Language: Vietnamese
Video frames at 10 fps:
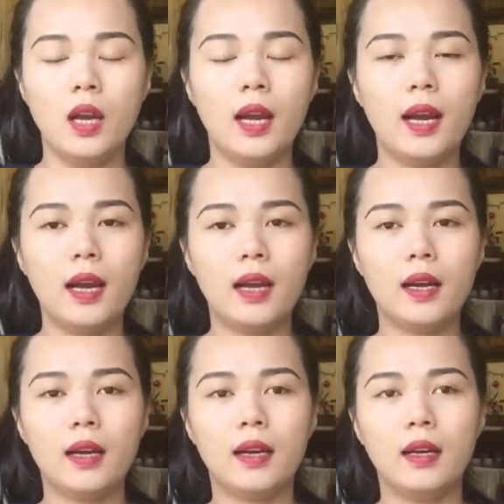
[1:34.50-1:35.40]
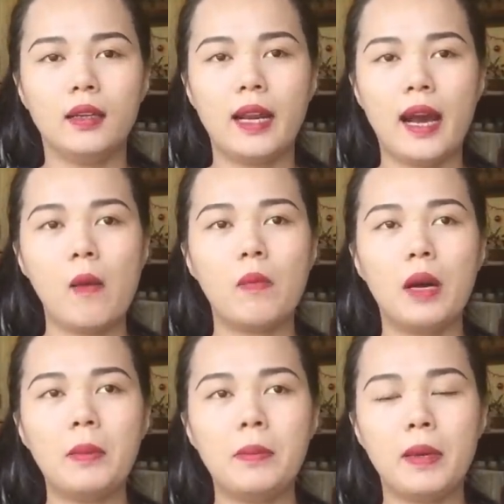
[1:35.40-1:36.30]
à, đàn ông
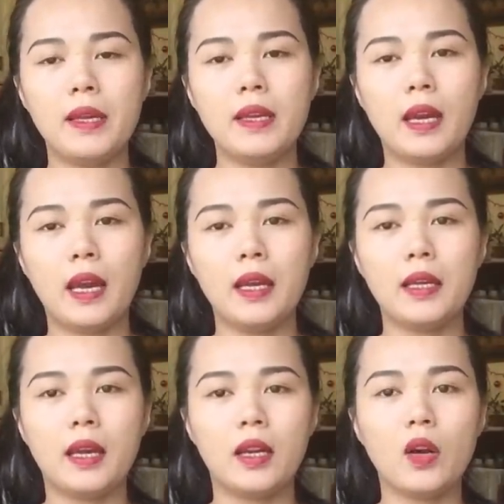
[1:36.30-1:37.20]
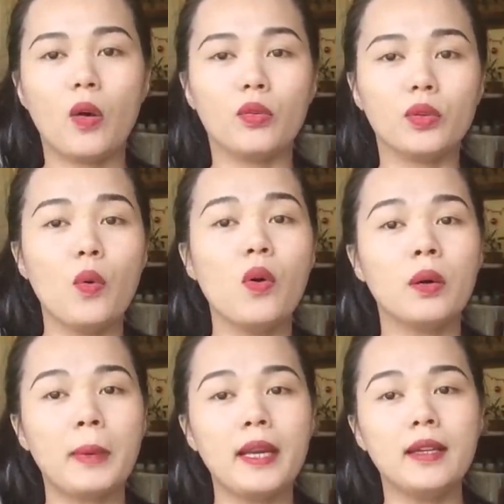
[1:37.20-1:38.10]
ở bên mỹ hả nó còn
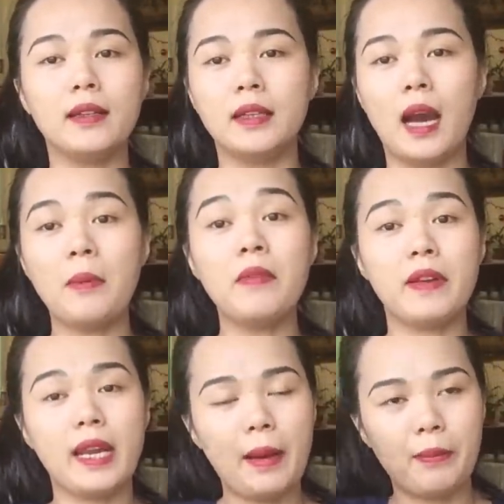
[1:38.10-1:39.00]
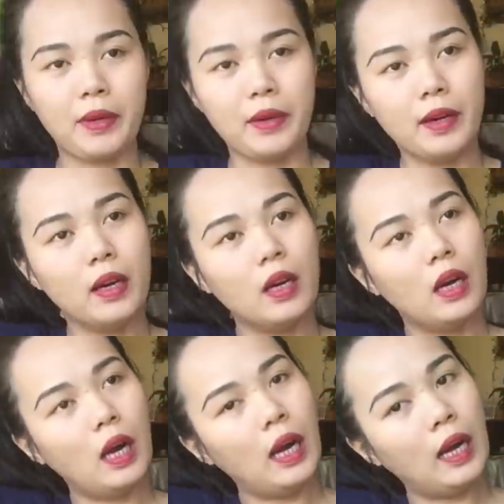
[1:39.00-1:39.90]
thua mấy người ở bên việt nam nữa
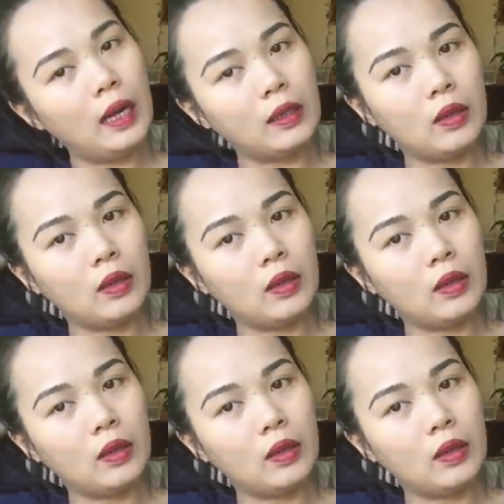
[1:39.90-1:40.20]
à,